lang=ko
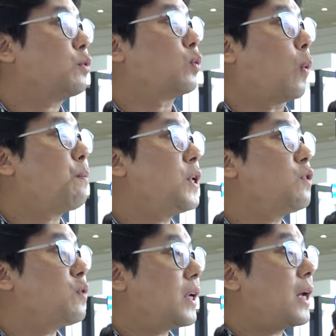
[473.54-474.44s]
더
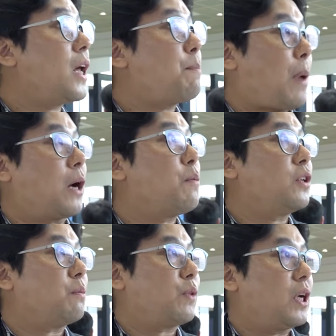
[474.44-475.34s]
높이기 위한 하나의
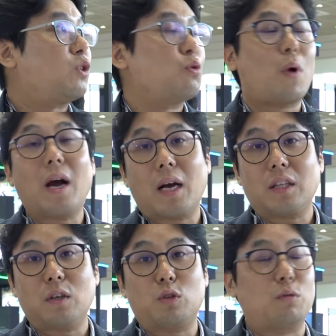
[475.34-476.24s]
방면입니다. 리튬 황
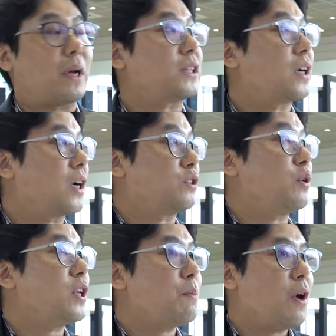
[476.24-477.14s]
같은 것도 마찬가지.
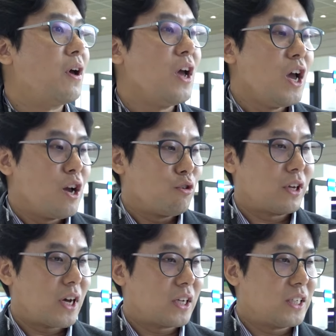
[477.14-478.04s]
왜냐하면
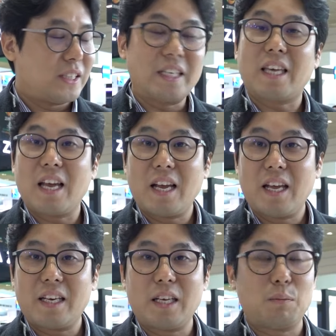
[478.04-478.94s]
우리가 그
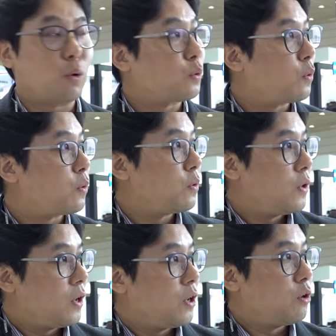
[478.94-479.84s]
니켈이 보통
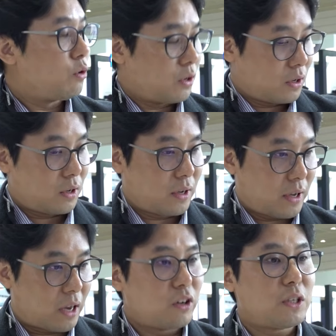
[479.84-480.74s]

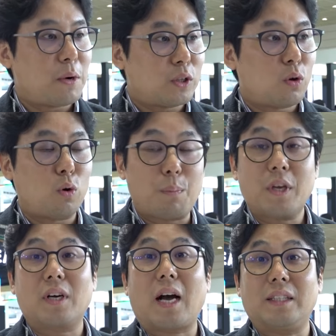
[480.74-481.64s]
에너지 밀도를
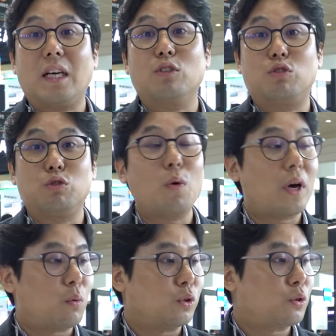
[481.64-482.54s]
높이는 가장
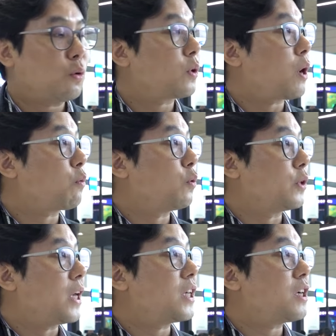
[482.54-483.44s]
중요한
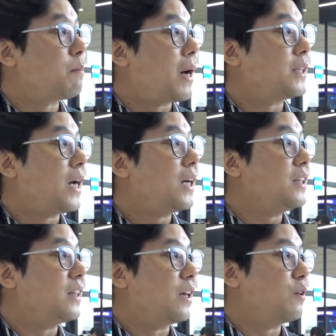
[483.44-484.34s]
원소라고 얘기를 많이
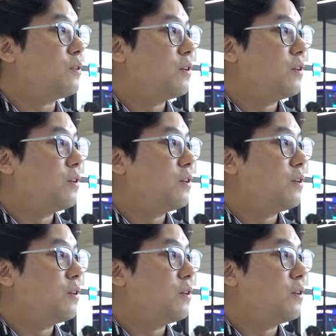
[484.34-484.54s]
하는데요.